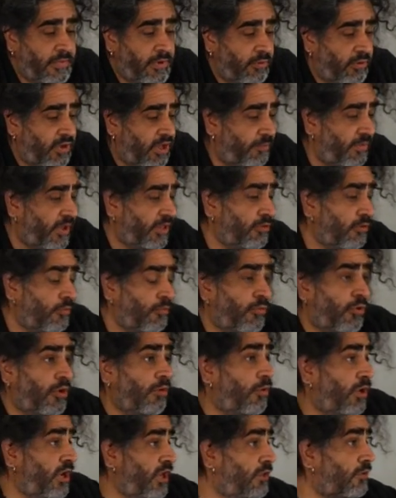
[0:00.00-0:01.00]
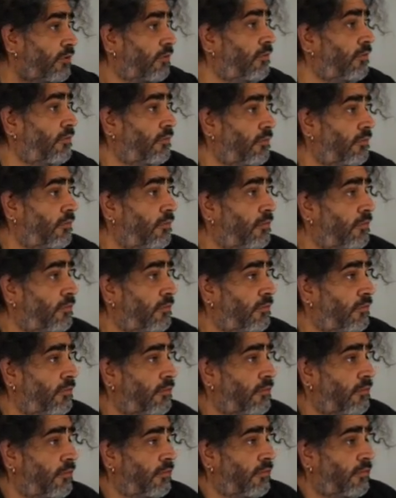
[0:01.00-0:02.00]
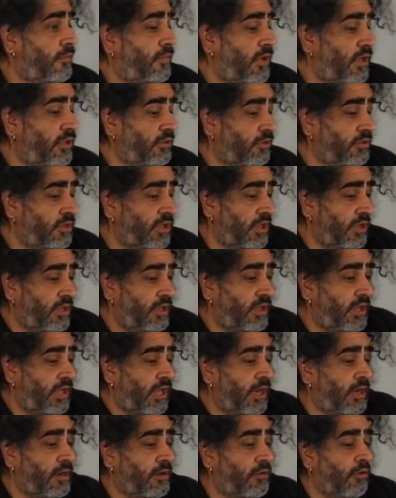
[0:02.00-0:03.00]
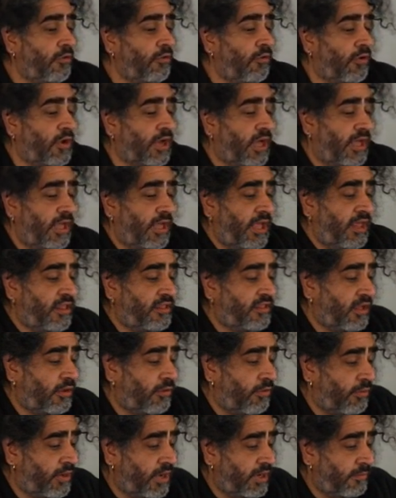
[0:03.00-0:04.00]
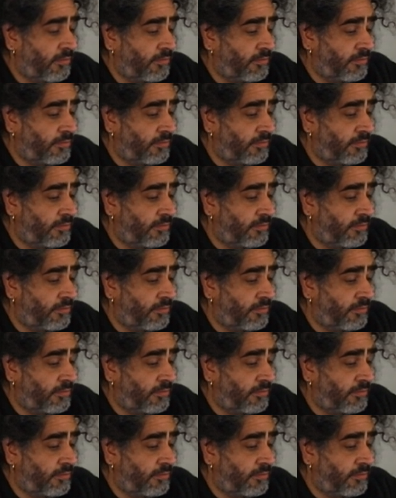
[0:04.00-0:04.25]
Un espacio muy bonito, en donde él coloca esta obra